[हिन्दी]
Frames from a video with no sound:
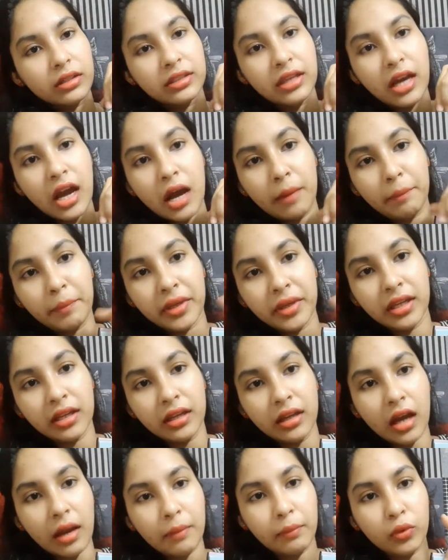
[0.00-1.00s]
यहाँ पे
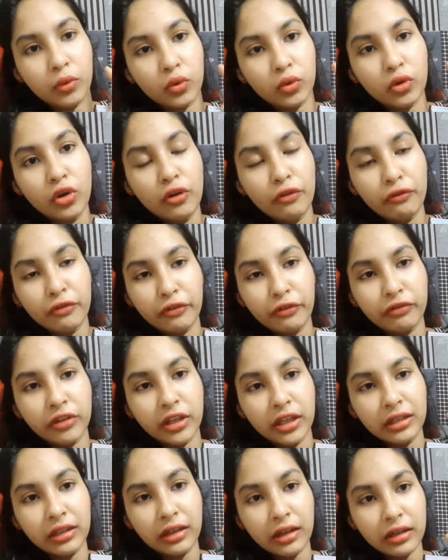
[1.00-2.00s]
आपको
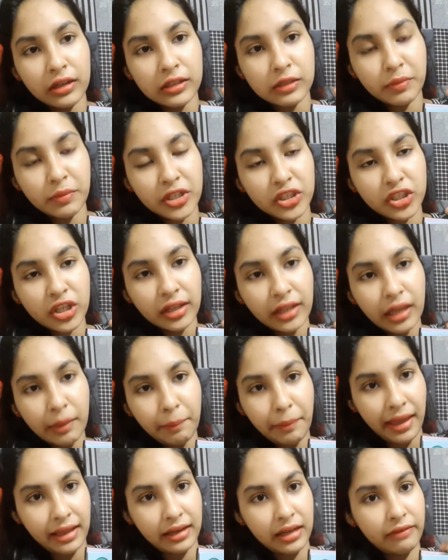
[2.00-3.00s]
15 कलर्स मिल जाएंगे
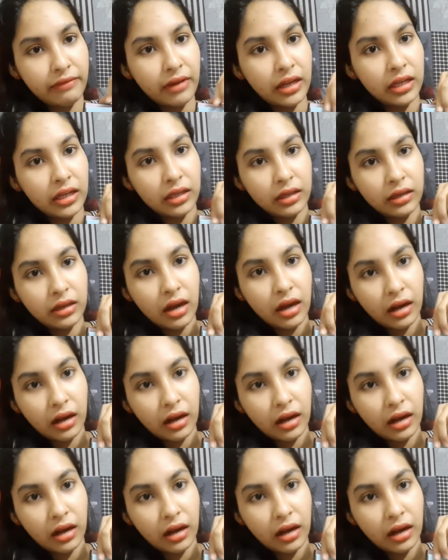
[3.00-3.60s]
पहले वाले